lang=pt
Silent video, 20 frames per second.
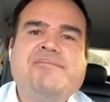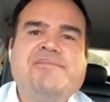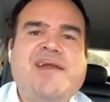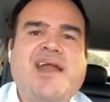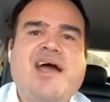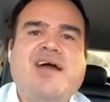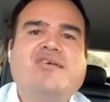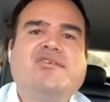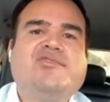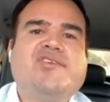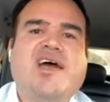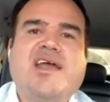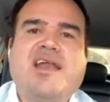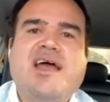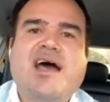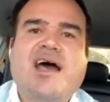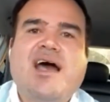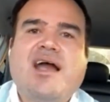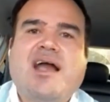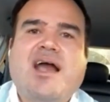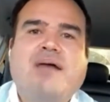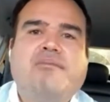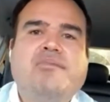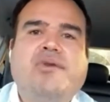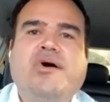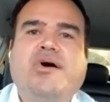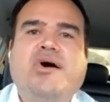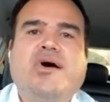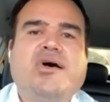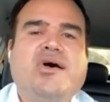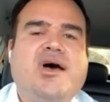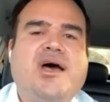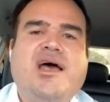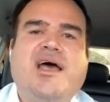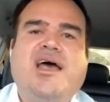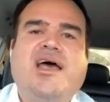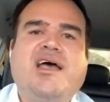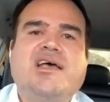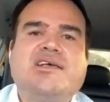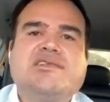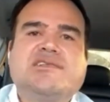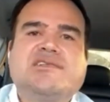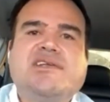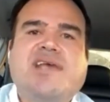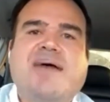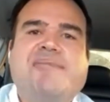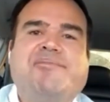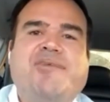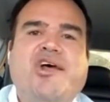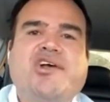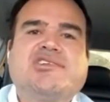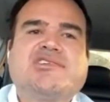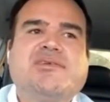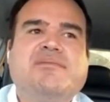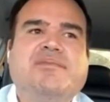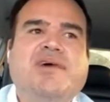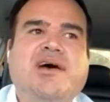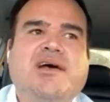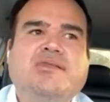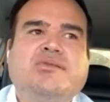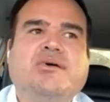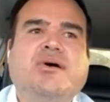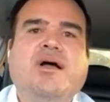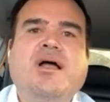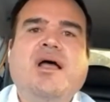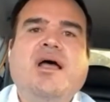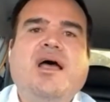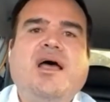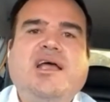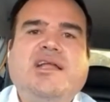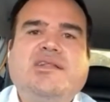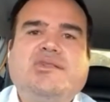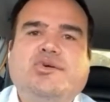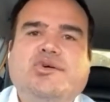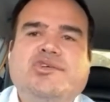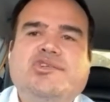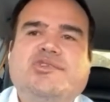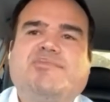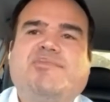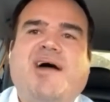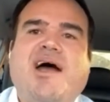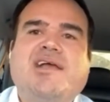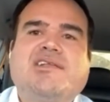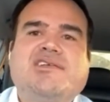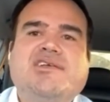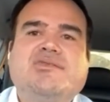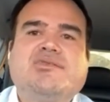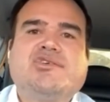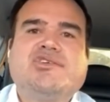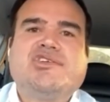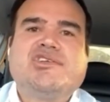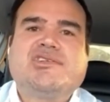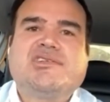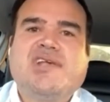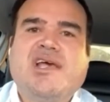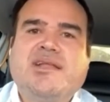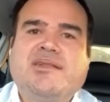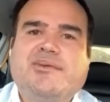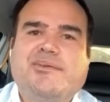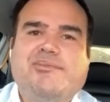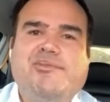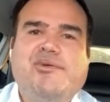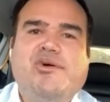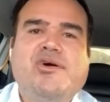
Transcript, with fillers: para governar, acabou é, é se aproximando é, dos partidos de centro,